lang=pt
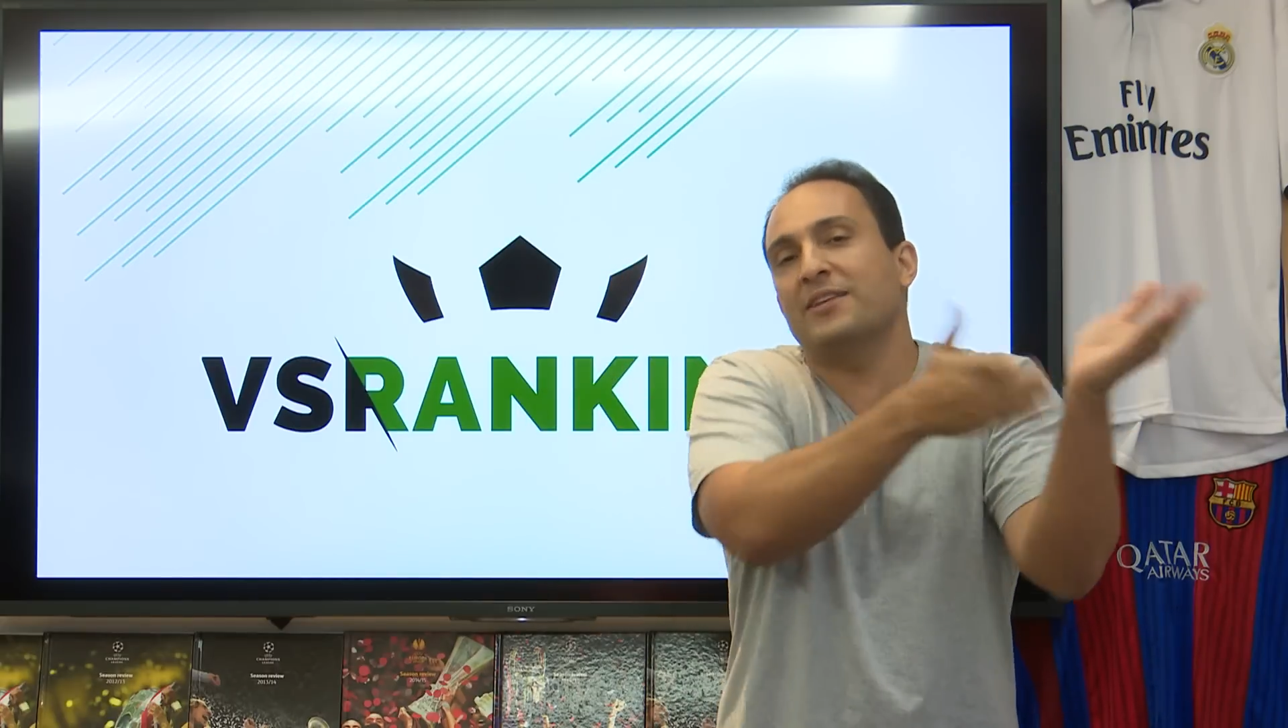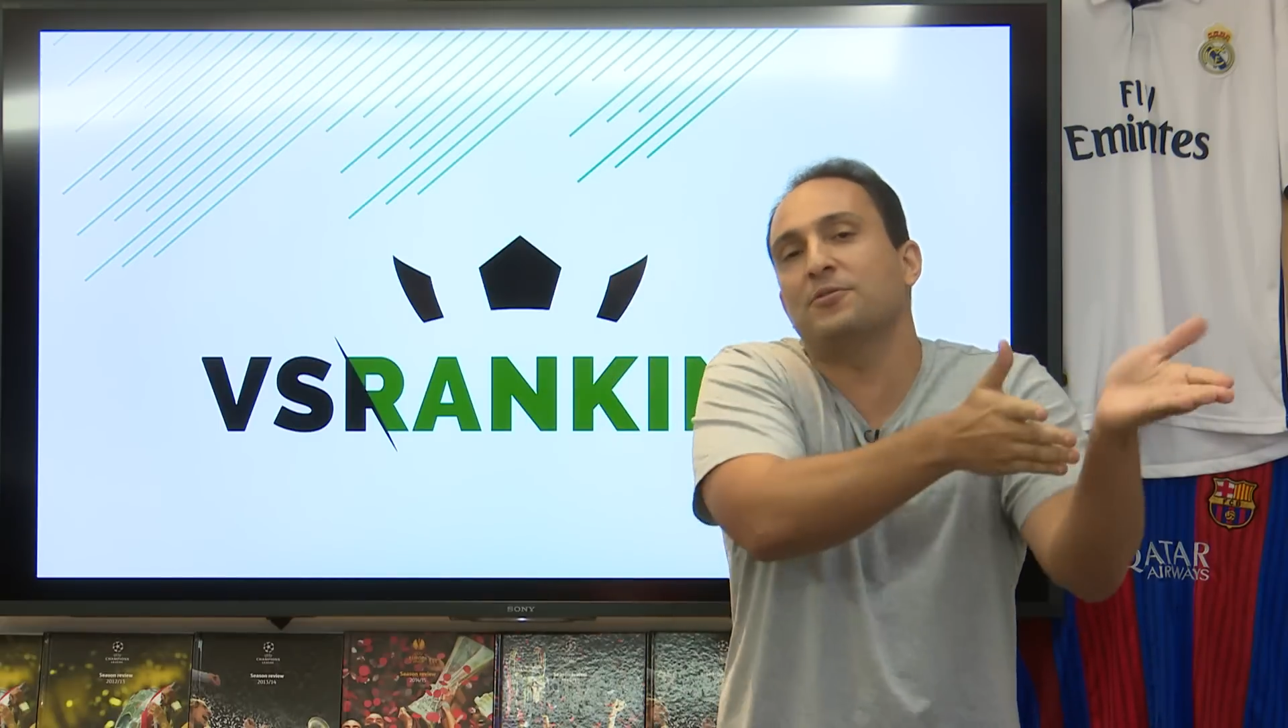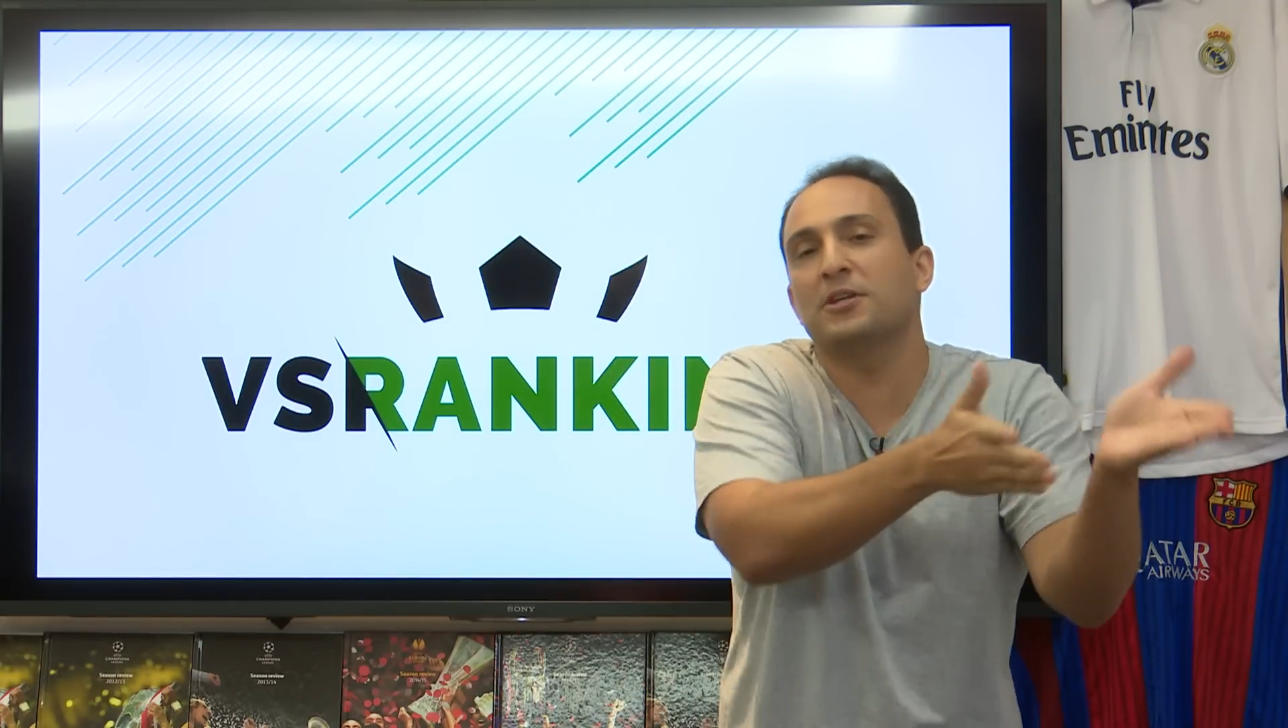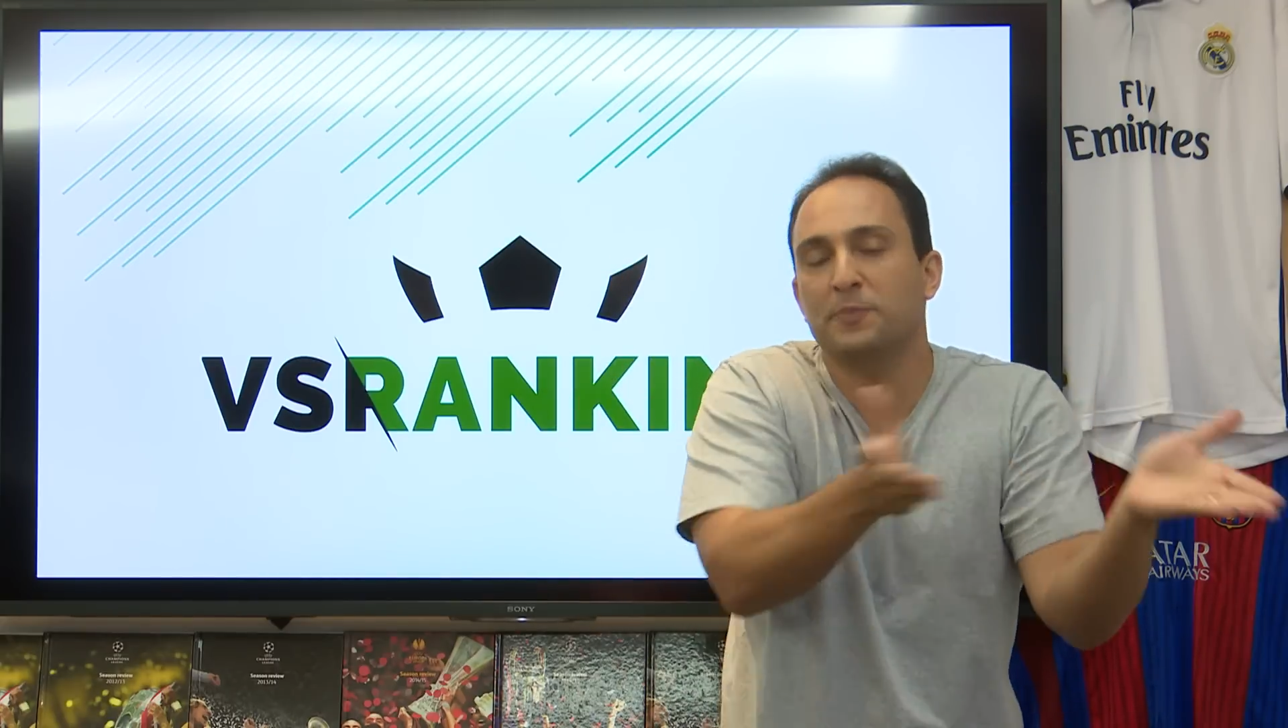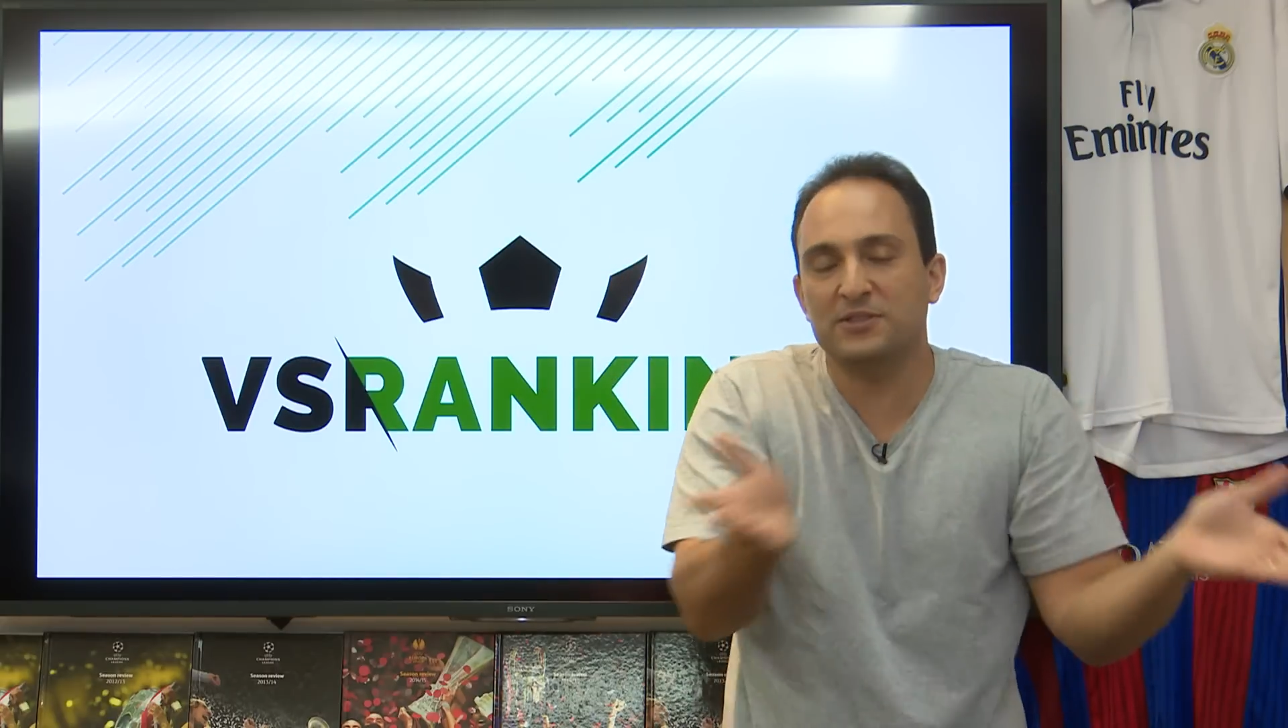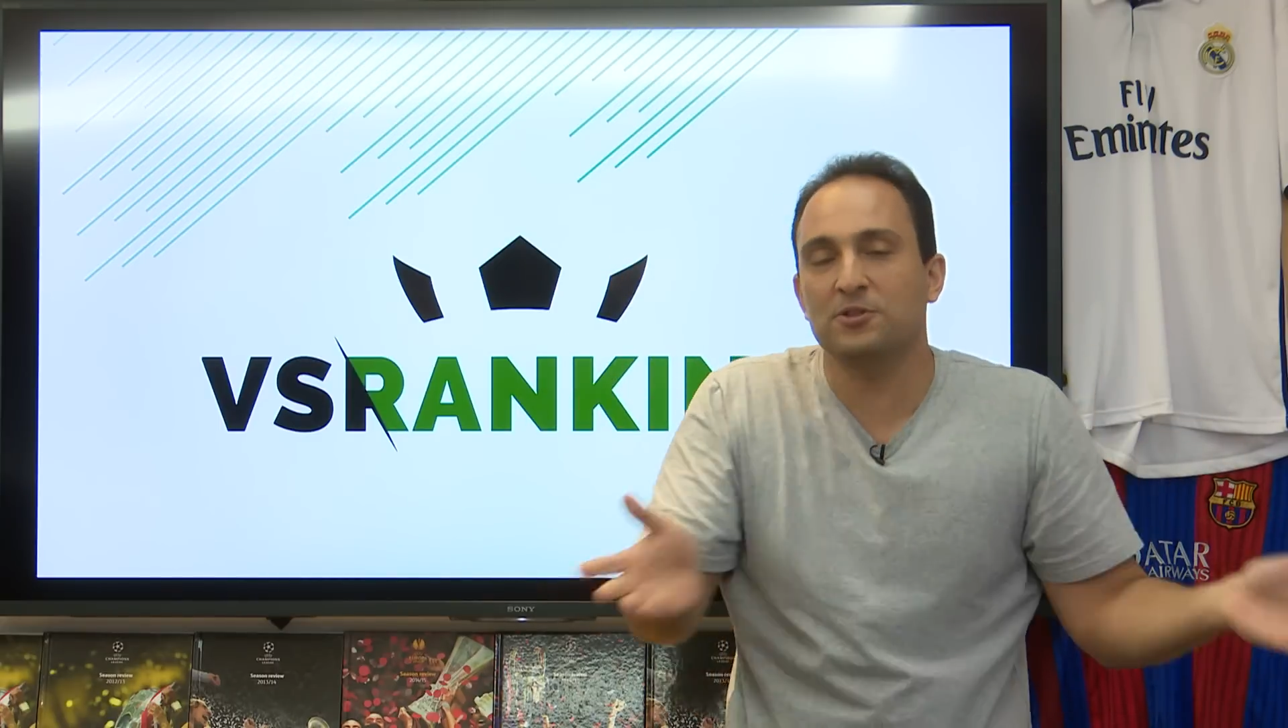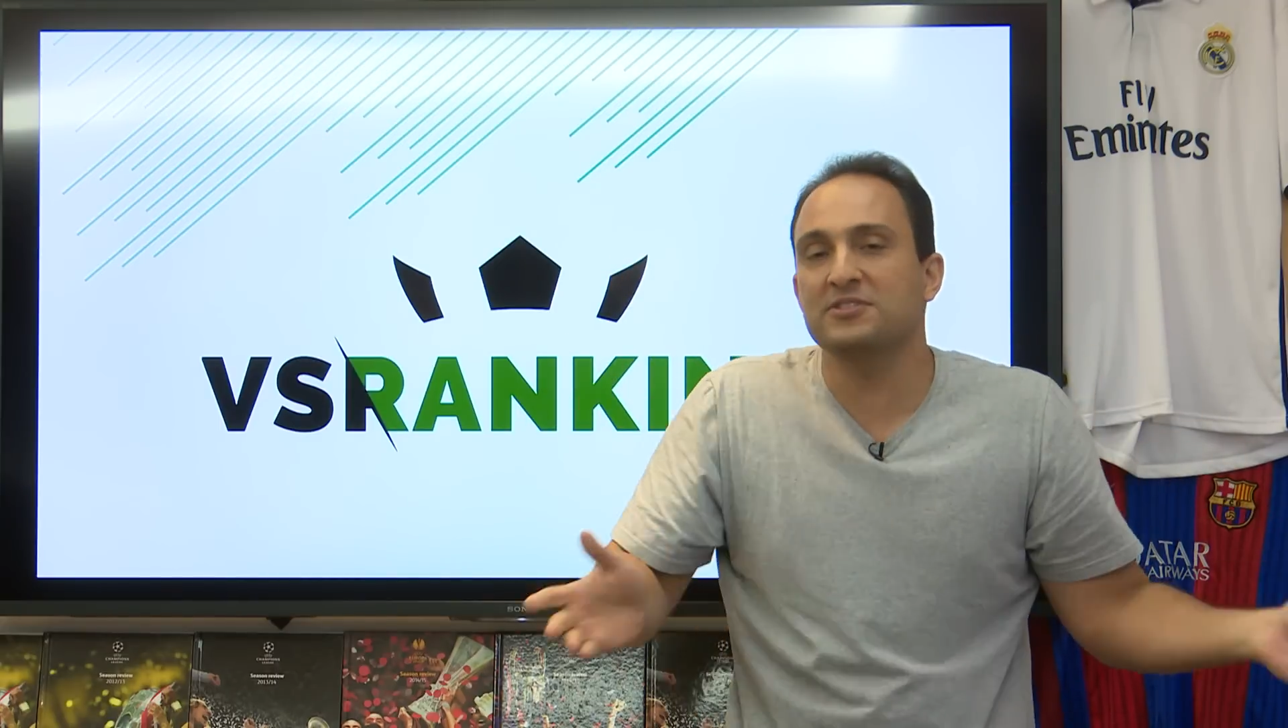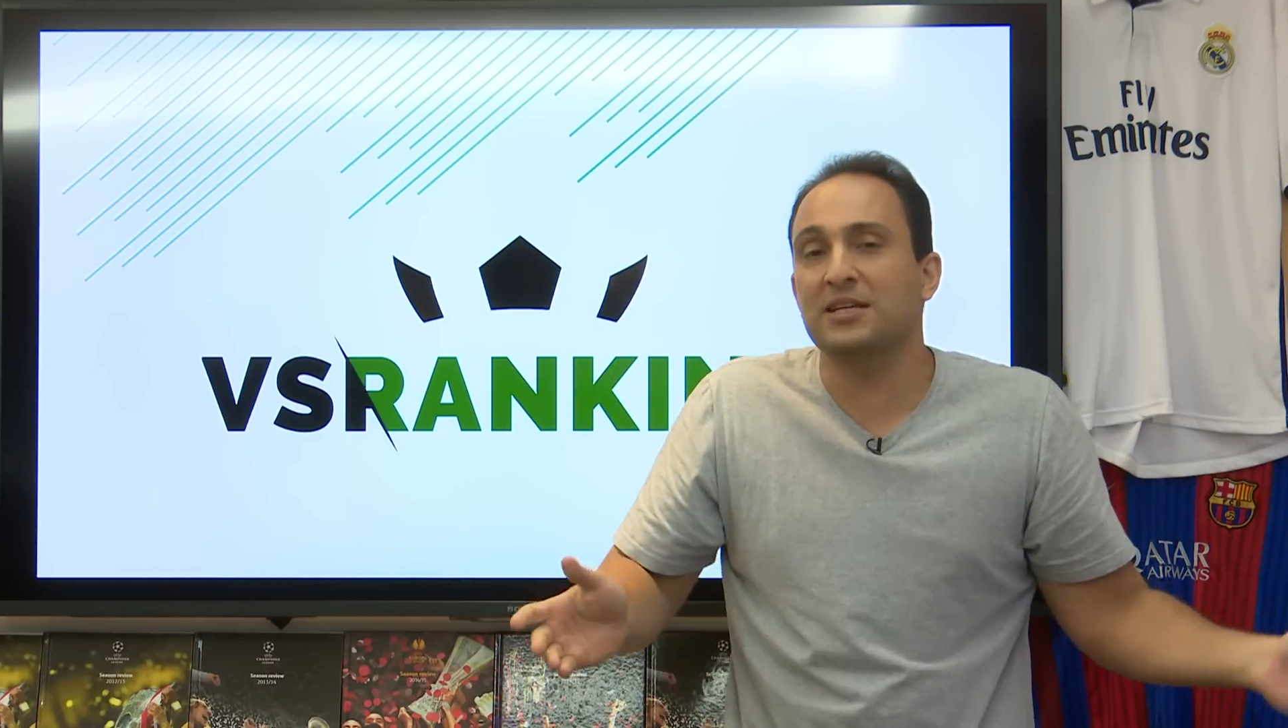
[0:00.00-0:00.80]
hat o pessoal